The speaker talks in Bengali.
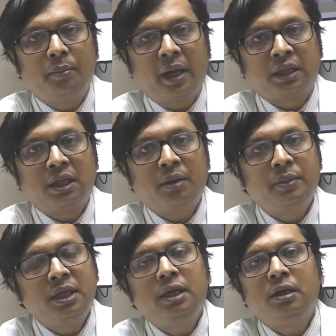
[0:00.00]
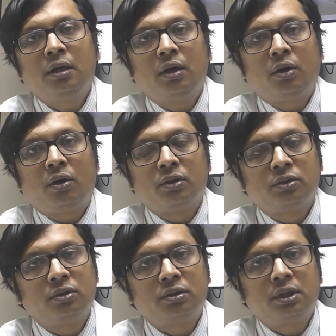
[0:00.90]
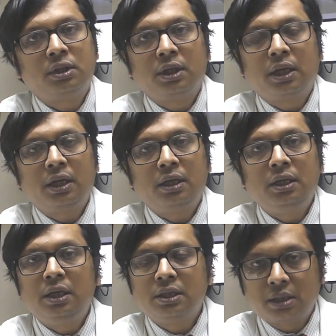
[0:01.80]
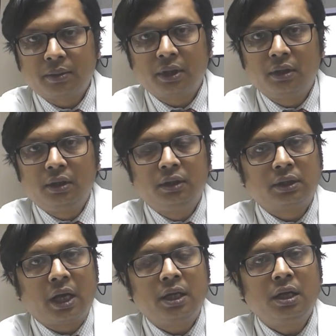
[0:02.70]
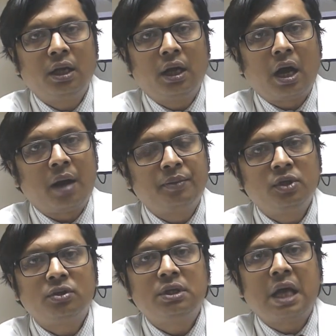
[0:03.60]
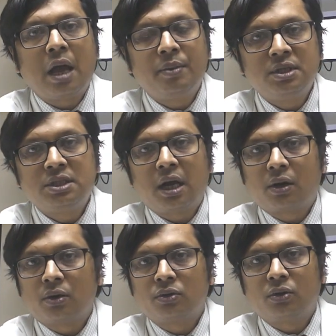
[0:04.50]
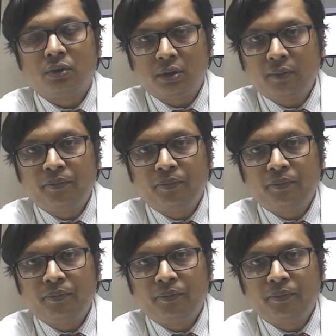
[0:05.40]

ব্যথাবিহীন অন্ধত্বের দিকে নিয়ে যাবে তাই আপনি যদি ডায়াবেটিসে আক্রান্ত হন